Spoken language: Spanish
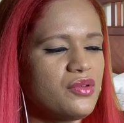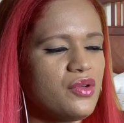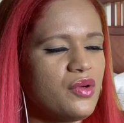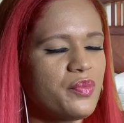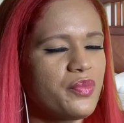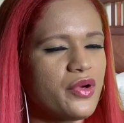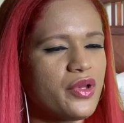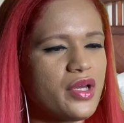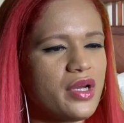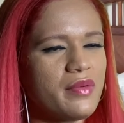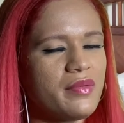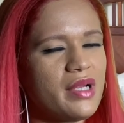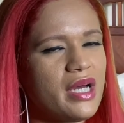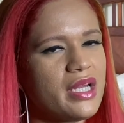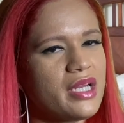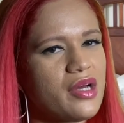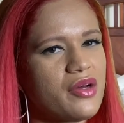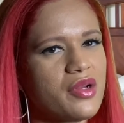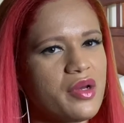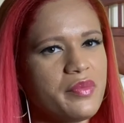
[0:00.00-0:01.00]
No puedo hablar
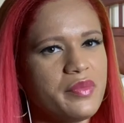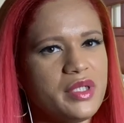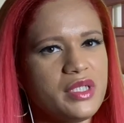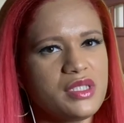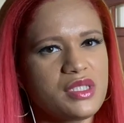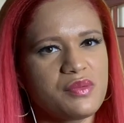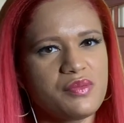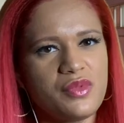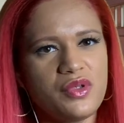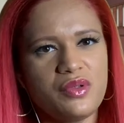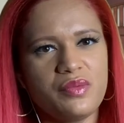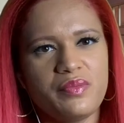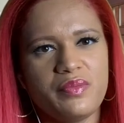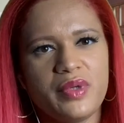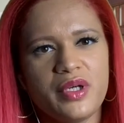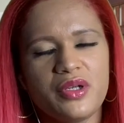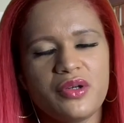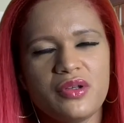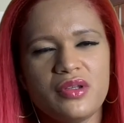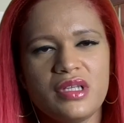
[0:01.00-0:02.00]
ahora mismo,
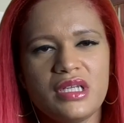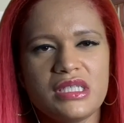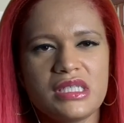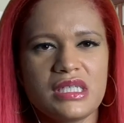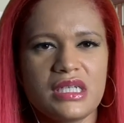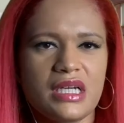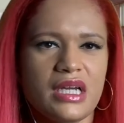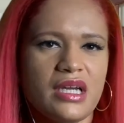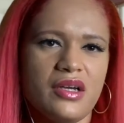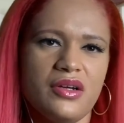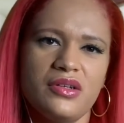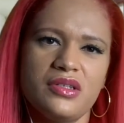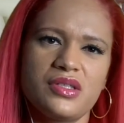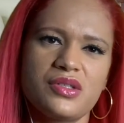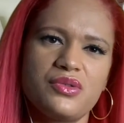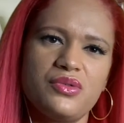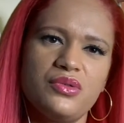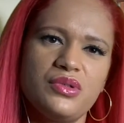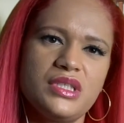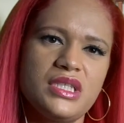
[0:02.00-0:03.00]
pero desde que
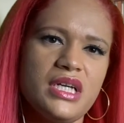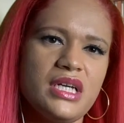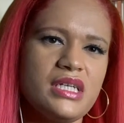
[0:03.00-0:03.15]
escuche